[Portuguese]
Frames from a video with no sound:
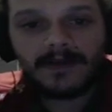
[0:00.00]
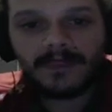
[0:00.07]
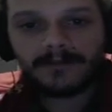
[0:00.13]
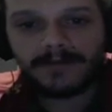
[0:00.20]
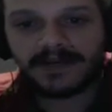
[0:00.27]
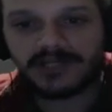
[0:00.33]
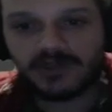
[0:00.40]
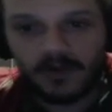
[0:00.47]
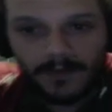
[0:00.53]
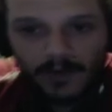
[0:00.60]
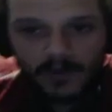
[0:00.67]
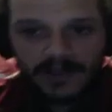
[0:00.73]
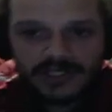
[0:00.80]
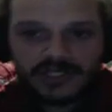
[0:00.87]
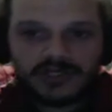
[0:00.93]
Pra gente
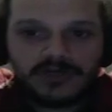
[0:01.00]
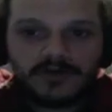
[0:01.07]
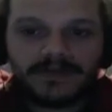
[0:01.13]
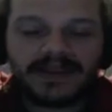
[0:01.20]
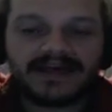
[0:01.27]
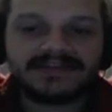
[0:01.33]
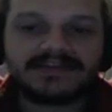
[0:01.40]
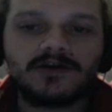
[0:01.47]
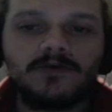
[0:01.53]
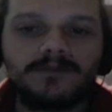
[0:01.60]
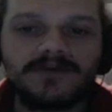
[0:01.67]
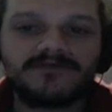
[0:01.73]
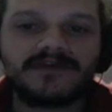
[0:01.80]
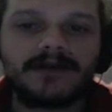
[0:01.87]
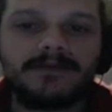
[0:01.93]
comprar o kit de iluminação
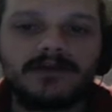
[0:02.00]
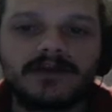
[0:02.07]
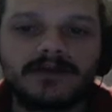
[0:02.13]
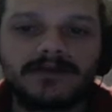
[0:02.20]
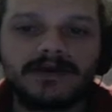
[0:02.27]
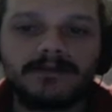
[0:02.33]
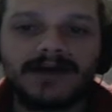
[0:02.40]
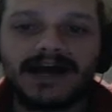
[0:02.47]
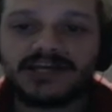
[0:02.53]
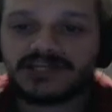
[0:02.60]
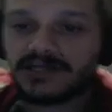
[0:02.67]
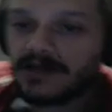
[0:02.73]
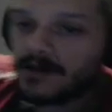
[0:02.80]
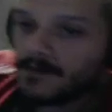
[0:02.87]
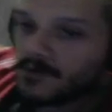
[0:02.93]
para ficar melhor a minha
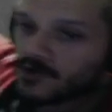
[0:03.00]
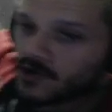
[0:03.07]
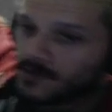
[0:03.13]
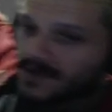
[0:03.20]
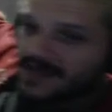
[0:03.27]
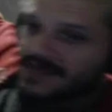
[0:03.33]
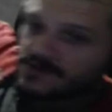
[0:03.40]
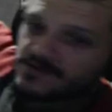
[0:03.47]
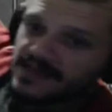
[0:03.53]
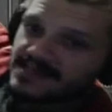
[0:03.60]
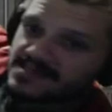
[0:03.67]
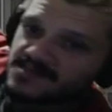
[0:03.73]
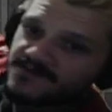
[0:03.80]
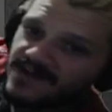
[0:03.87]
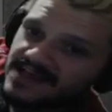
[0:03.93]
imagem. Pro uma aqui não
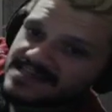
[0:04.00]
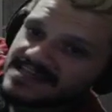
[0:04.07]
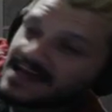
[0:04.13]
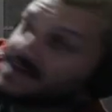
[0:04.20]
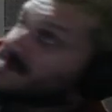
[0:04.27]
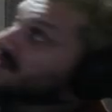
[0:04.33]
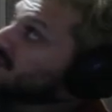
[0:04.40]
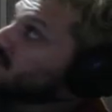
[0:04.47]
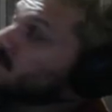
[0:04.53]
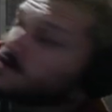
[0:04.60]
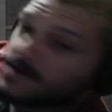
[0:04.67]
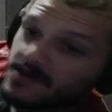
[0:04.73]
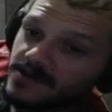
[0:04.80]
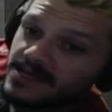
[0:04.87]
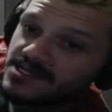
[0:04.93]
dessas vazadas aqui,
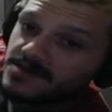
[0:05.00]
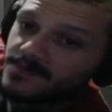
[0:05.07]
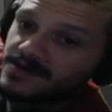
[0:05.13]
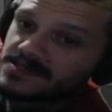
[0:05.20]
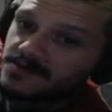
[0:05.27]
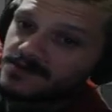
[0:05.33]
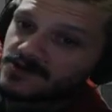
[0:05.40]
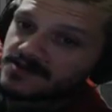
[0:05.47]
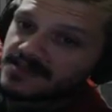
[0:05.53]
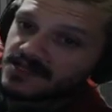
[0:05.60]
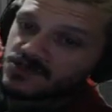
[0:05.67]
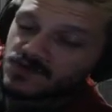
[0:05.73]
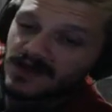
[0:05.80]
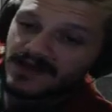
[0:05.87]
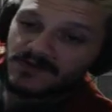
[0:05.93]
ó, que eu nem tinha percebido que tá
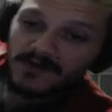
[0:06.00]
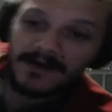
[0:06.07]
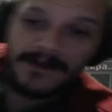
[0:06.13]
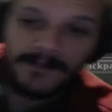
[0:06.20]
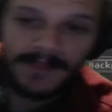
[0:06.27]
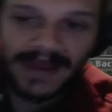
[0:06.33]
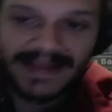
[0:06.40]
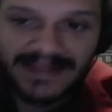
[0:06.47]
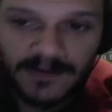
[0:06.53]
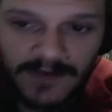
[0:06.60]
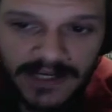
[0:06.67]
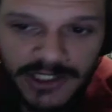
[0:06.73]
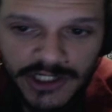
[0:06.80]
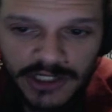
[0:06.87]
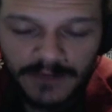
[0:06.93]
zoado. Aí tem o
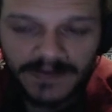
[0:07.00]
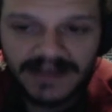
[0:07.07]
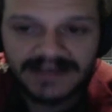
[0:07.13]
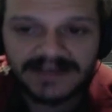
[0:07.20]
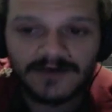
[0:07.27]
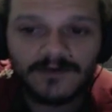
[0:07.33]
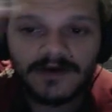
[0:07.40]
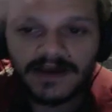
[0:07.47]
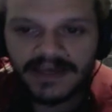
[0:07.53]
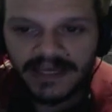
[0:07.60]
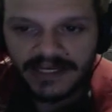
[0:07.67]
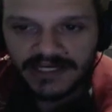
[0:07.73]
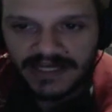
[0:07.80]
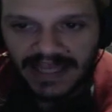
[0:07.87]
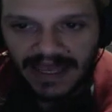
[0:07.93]
kit de iluminação
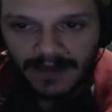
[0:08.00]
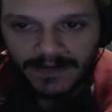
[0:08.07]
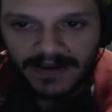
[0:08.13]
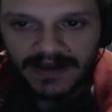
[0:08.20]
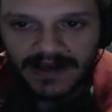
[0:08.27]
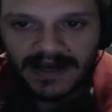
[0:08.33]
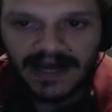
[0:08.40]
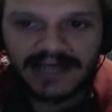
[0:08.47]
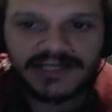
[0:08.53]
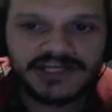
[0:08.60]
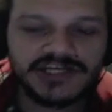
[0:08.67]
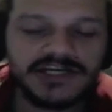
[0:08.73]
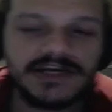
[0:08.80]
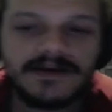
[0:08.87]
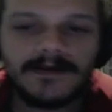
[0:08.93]
e de quebra a
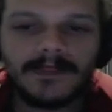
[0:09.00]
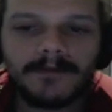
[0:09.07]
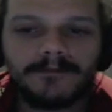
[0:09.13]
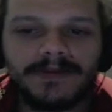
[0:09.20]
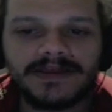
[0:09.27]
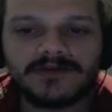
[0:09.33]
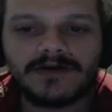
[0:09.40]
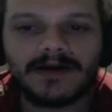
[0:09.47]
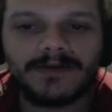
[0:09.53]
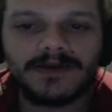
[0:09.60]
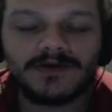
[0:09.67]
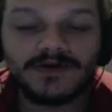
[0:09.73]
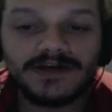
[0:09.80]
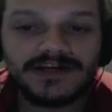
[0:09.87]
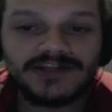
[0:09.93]
gente pinta o
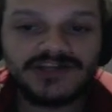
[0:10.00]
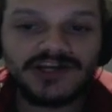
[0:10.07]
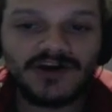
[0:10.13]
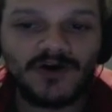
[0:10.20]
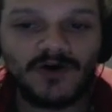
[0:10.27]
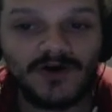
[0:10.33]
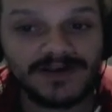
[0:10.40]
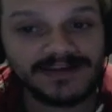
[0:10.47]
cabelo de rosa